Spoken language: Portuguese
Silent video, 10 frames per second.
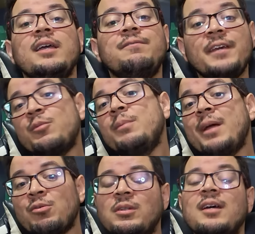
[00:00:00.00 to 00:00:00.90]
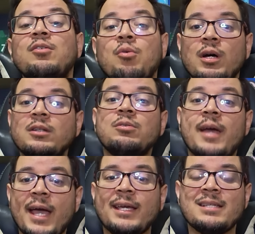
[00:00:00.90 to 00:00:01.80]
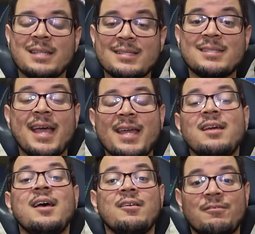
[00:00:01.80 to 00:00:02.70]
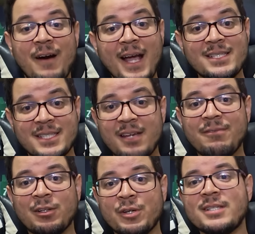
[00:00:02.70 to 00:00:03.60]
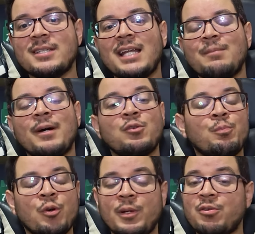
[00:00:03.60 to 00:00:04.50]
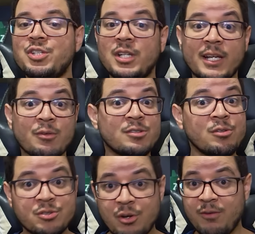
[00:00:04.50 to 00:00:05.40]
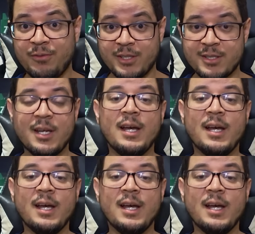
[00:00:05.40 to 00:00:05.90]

e fico me perguntando quando é que essa série vai ser valorizada para o público de línguas lusófonas.